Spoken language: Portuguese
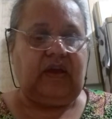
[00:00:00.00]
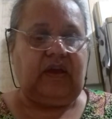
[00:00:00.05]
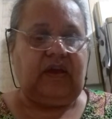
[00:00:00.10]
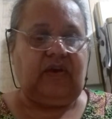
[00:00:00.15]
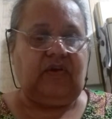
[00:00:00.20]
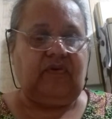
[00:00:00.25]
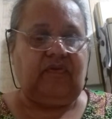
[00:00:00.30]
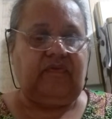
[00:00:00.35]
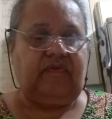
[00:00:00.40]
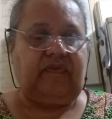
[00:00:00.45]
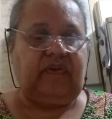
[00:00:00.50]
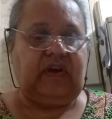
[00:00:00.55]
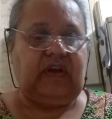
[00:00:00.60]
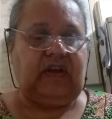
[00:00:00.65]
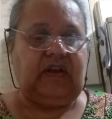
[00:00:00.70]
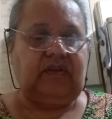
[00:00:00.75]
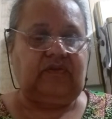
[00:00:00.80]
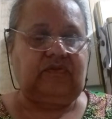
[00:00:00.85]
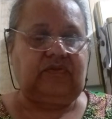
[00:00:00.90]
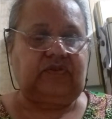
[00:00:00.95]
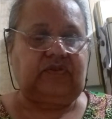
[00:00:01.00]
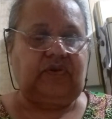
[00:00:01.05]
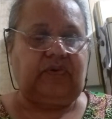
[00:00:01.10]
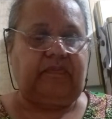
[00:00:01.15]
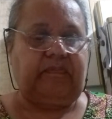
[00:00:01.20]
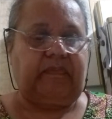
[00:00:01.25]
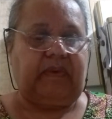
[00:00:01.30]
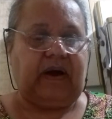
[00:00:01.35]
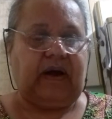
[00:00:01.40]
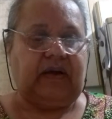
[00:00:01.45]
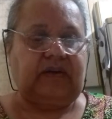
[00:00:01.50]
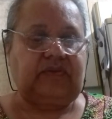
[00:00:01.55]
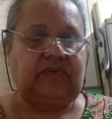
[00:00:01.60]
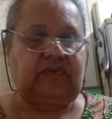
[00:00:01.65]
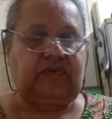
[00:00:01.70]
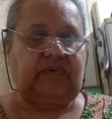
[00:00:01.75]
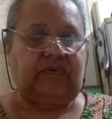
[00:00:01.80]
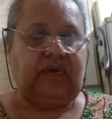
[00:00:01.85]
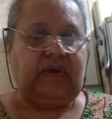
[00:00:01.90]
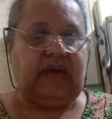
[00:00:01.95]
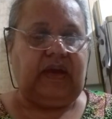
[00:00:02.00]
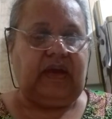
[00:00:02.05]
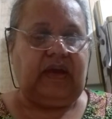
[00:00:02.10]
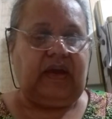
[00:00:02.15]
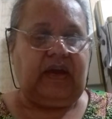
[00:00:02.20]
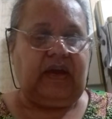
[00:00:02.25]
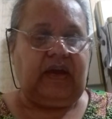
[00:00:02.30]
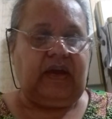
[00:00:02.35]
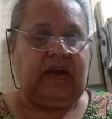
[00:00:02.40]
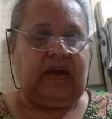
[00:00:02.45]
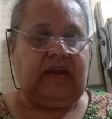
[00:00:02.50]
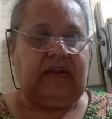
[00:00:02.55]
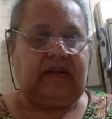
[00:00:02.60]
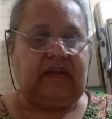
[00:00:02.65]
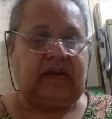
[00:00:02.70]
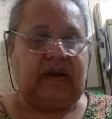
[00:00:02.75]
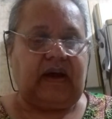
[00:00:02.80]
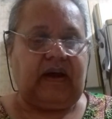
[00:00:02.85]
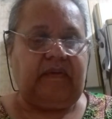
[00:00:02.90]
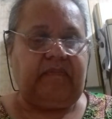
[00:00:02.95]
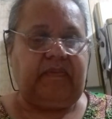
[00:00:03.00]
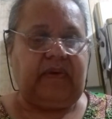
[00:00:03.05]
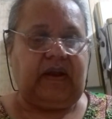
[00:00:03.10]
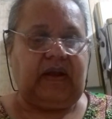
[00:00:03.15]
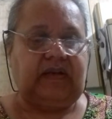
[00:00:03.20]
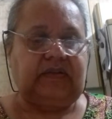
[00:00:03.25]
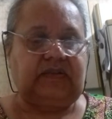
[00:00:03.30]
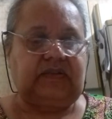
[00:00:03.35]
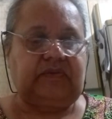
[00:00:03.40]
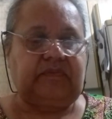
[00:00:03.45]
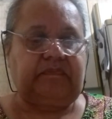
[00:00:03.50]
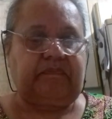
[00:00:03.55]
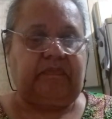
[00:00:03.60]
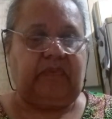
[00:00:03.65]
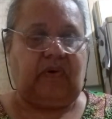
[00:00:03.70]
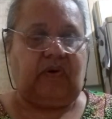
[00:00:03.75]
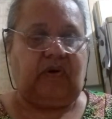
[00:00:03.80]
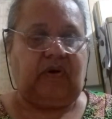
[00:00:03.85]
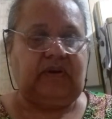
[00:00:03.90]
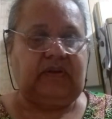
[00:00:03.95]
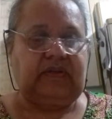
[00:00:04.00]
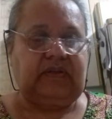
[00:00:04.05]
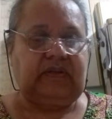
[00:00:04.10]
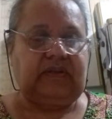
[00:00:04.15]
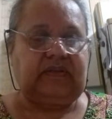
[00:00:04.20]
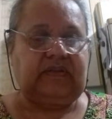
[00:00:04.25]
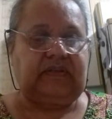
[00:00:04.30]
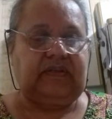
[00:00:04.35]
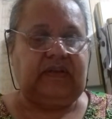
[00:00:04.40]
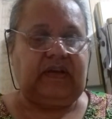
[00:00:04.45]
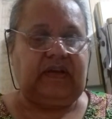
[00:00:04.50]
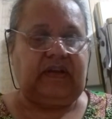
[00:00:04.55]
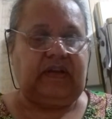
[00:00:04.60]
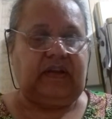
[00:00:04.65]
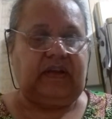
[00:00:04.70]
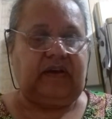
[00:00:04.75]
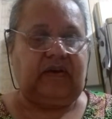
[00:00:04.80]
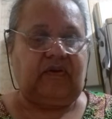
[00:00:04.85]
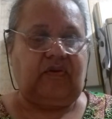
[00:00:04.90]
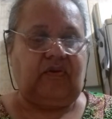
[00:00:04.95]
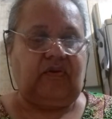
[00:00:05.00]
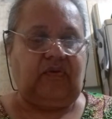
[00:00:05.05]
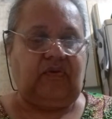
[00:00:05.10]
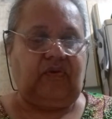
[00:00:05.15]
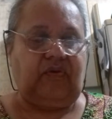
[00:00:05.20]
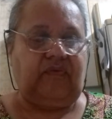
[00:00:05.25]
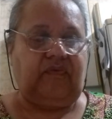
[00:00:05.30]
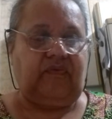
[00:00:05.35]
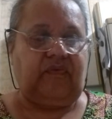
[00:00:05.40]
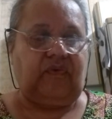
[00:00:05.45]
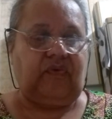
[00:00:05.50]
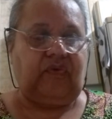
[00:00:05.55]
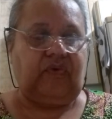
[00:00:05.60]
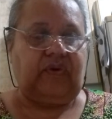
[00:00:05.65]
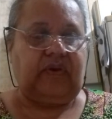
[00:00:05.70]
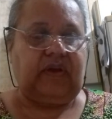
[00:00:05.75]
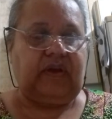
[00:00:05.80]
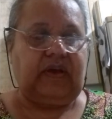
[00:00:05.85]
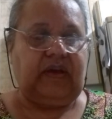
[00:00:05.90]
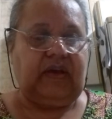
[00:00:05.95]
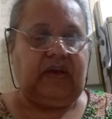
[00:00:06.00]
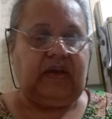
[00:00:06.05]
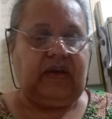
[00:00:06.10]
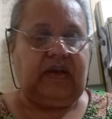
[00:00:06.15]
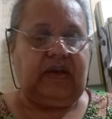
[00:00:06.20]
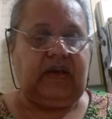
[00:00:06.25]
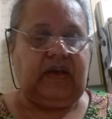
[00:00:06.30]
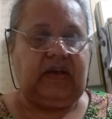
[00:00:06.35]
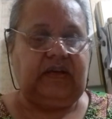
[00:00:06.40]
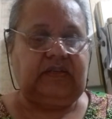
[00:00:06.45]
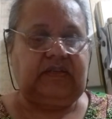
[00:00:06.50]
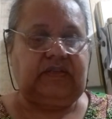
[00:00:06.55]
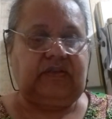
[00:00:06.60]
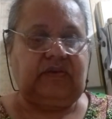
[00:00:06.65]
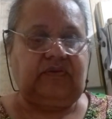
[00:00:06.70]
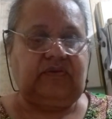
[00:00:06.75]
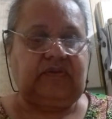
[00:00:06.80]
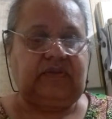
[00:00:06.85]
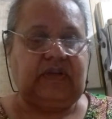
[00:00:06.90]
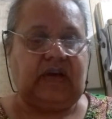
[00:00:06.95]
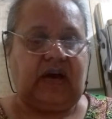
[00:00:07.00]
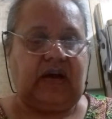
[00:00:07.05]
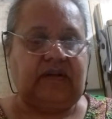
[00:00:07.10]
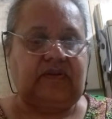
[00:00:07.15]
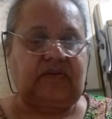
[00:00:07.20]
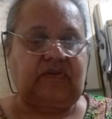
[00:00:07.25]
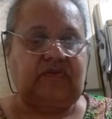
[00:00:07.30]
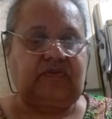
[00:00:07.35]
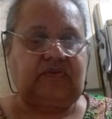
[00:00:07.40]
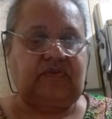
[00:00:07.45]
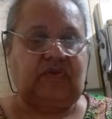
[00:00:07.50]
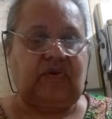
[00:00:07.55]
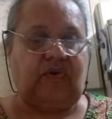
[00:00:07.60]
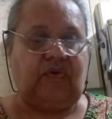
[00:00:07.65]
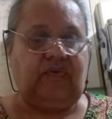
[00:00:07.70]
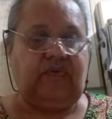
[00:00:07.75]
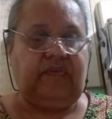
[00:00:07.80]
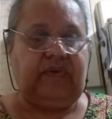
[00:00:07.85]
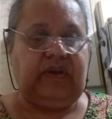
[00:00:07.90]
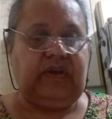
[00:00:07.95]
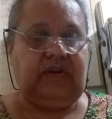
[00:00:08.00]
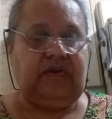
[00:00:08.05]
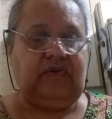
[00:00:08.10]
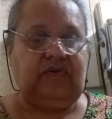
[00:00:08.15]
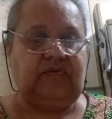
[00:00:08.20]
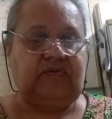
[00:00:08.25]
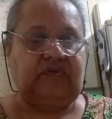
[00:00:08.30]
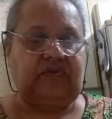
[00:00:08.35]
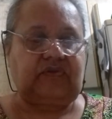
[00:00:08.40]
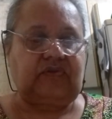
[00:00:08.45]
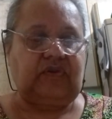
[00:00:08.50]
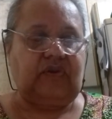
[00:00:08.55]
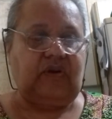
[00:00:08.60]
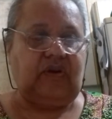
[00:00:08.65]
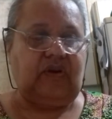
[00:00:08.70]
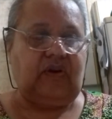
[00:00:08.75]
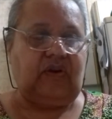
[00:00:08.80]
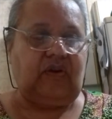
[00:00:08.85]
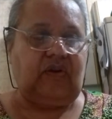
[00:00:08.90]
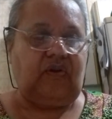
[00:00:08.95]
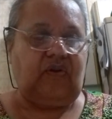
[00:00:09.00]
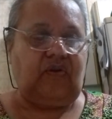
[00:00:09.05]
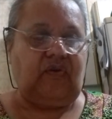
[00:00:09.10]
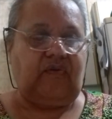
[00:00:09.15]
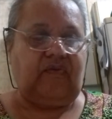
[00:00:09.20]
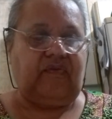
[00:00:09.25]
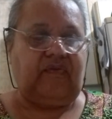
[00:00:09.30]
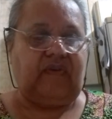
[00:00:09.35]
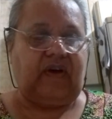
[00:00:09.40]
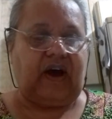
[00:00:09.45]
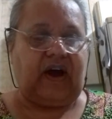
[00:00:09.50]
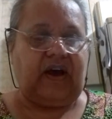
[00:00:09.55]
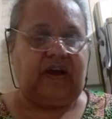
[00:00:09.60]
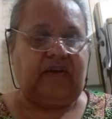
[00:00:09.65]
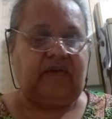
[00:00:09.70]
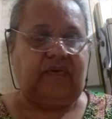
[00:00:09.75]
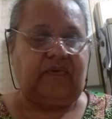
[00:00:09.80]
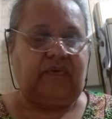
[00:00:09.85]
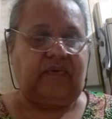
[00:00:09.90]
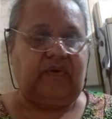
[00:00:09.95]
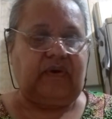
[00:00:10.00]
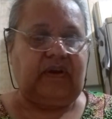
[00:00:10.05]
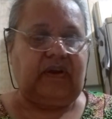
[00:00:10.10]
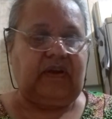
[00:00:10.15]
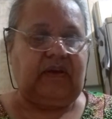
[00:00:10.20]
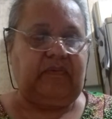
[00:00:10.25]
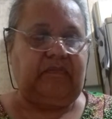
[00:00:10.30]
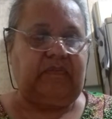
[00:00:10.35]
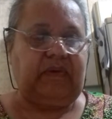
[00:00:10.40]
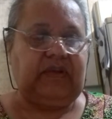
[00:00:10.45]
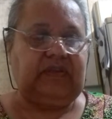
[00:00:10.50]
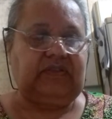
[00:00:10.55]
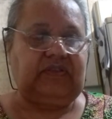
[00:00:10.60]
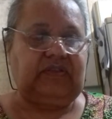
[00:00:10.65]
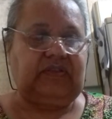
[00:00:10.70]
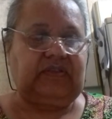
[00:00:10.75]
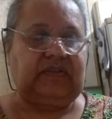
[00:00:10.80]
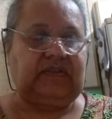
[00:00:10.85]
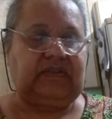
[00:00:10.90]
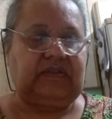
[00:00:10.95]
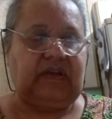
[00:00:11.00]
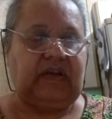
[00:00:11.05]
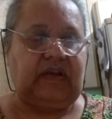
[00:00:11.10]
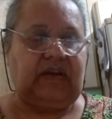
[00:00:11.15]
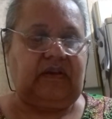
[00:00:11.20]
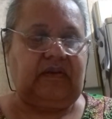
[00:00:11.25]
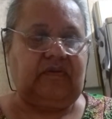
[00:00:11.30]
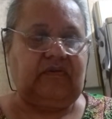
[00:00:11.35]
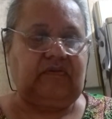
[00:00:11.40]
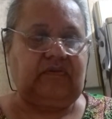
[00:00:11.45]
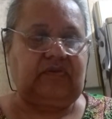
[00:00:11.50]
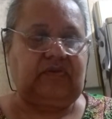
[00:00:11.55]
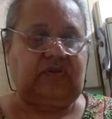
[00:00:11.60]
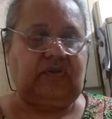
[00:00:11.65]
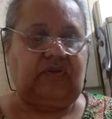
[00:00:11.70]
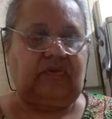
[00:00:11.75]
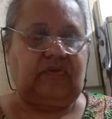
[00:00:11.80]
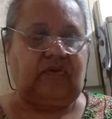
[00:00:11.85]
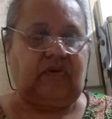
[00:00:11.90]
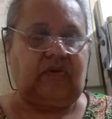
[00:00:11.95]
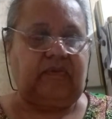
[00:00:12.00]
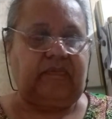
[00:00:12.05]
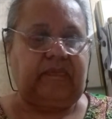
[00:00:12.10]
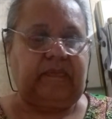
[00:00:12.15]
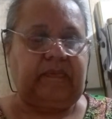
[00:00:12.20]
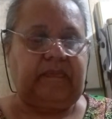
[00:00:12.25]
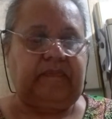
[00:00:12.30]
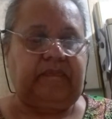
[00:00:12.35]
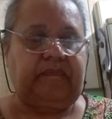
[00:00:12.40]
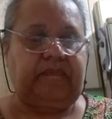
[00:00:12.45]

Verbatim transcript: e ovelha do seu pasto. Entrai pelas portas dele com louvor e em seus átrios com hinos, louvai-o e bendizei o seu nome.